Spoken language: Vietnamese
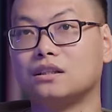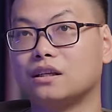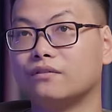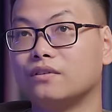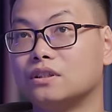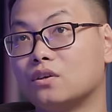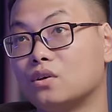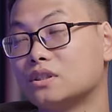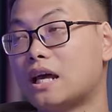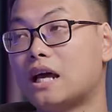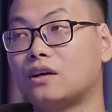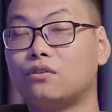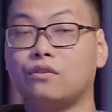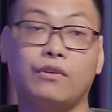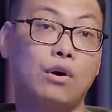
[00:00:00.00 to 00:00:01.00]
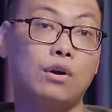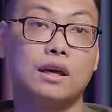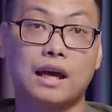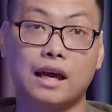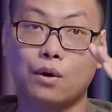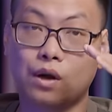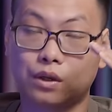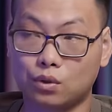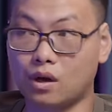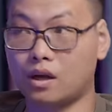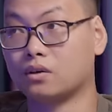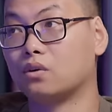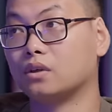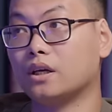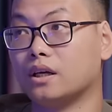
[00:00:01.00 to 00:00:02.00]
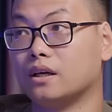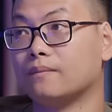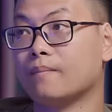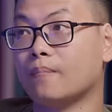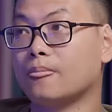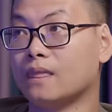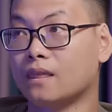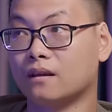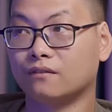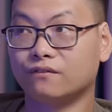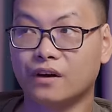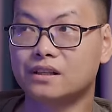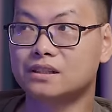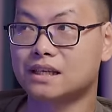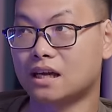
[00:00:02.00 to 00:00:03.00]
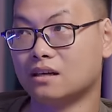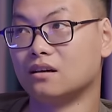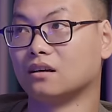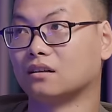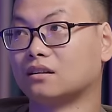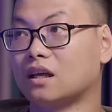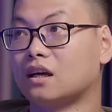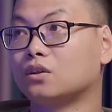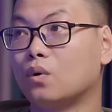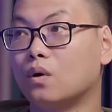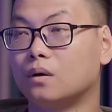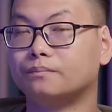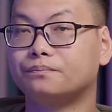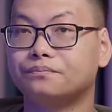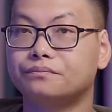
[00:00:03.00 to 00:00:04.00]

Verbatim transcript: Tại vì rõ ràng võ là cái hoàn toàn có thể phân ra được thắng thua.